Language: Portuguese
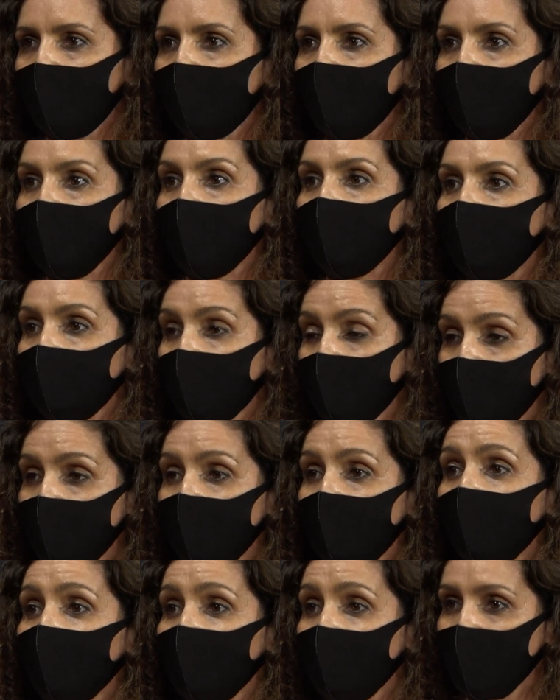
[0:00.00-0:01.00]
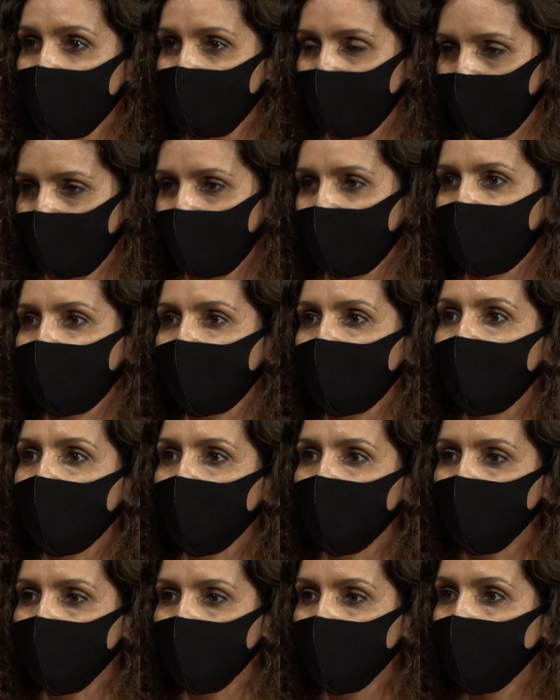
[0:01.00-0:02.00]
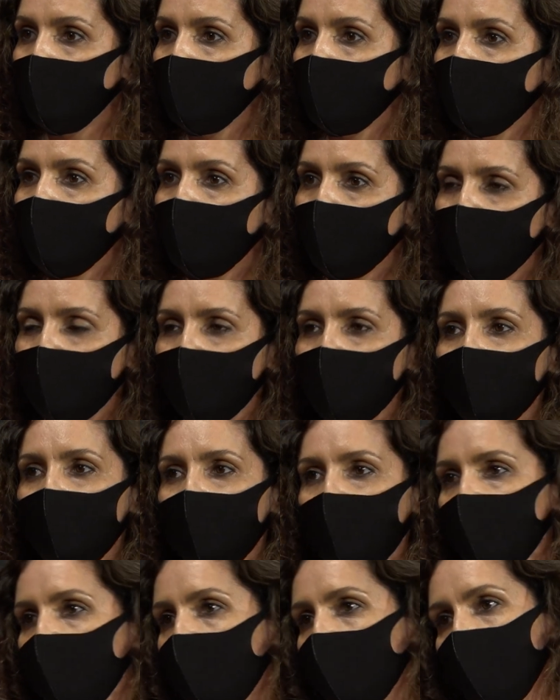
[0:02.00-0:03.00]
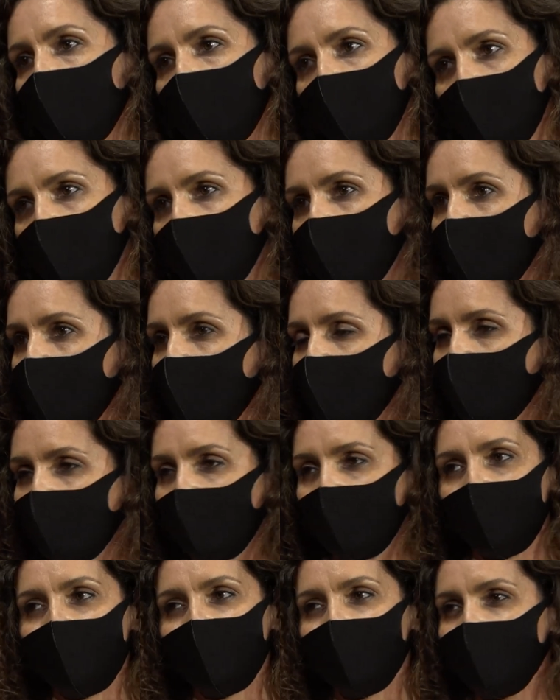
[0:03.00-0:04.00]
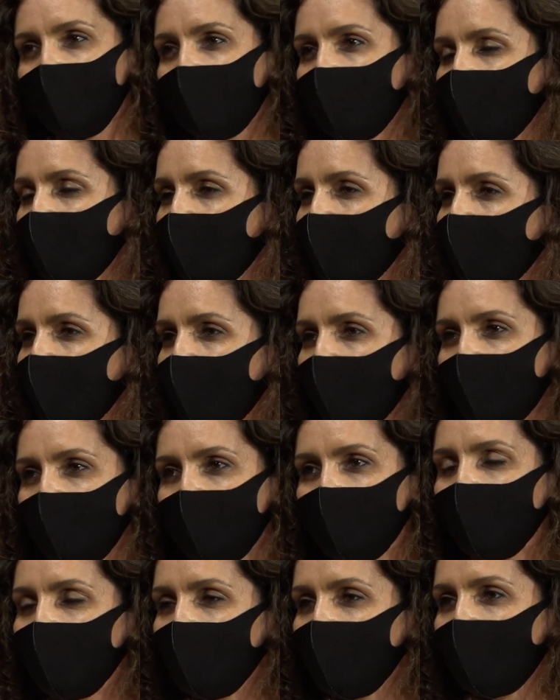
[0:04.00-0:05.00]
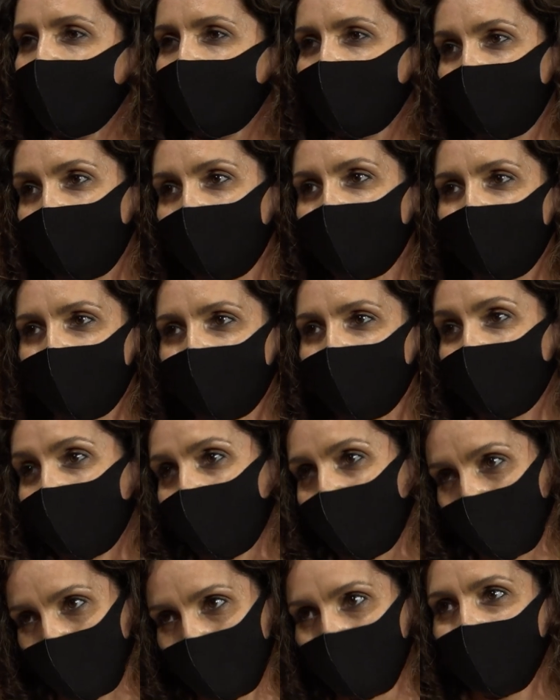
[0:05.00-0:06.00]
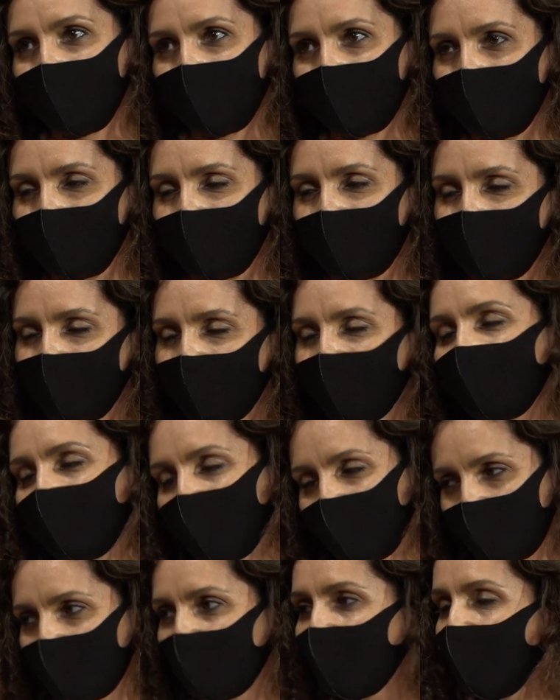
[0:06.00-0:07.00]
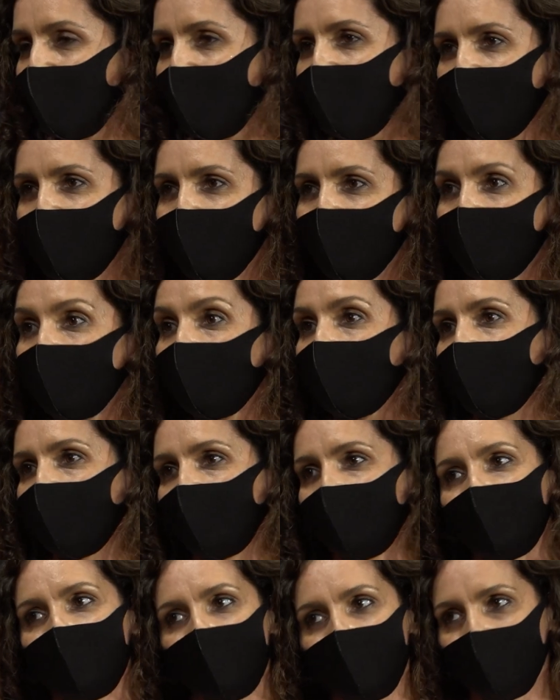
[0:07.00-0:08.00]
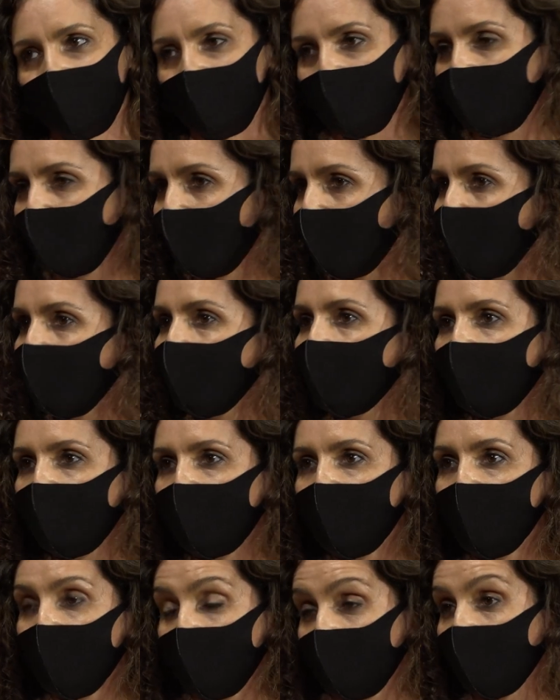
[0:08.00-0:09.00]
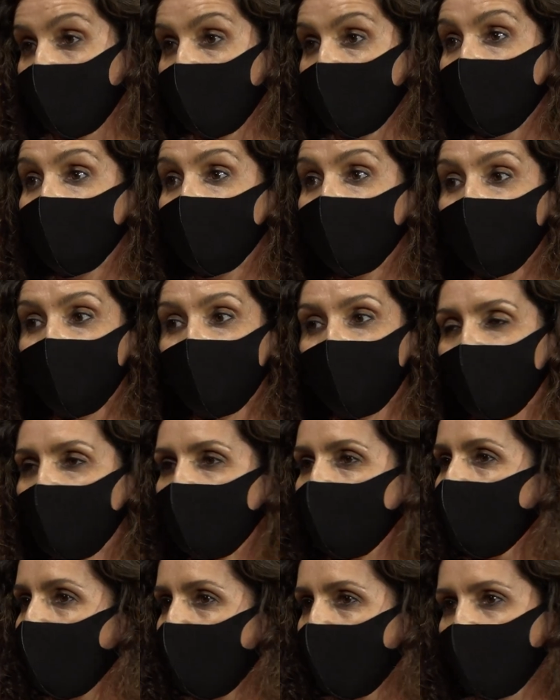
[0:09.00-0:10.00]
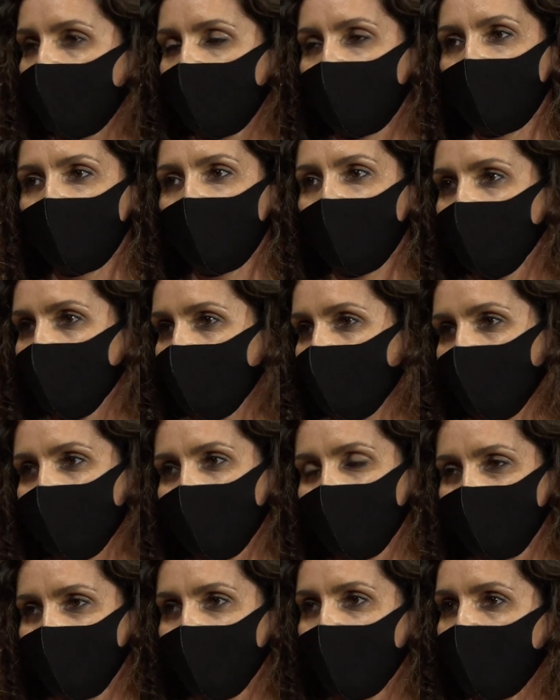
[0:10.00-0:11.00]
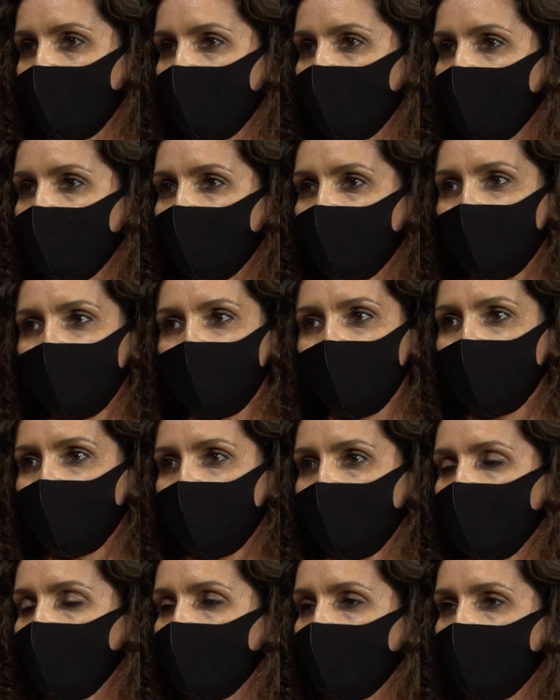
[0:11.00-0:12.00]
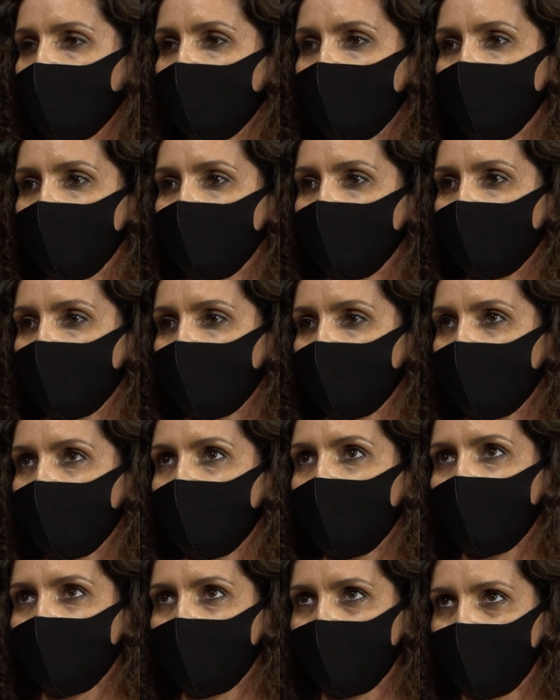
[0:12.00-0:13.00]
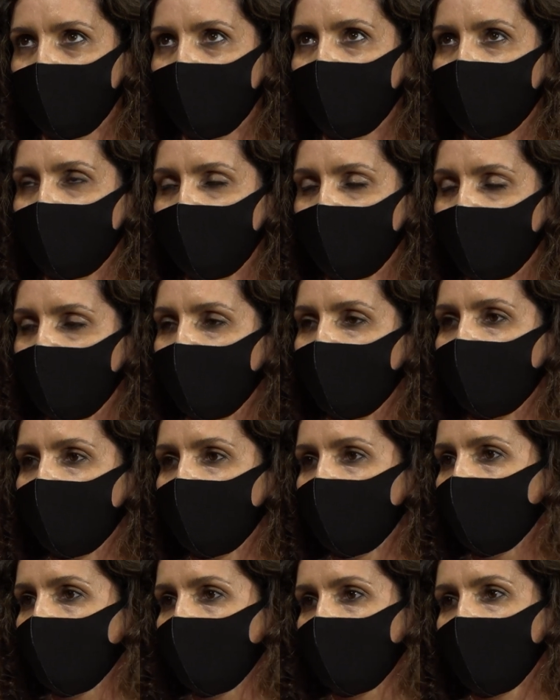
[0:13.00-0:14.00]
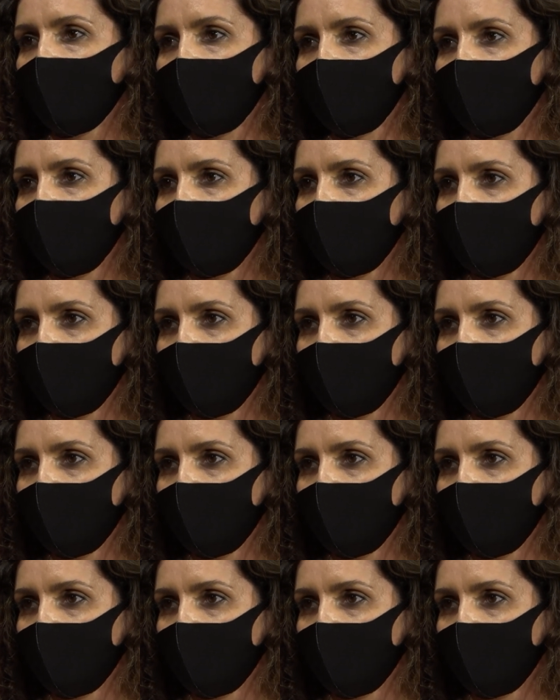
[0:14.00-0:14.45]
e a valorizar principalmente tudo o que nos é dado pela natureza, porque eu acho que o ser humano trata muito mal, novamente vou-me repetir, mas o planeta, os animais, não é? Tudo vem de lá e nós cada vez tratamos mais mal o planeta Terra e não merece.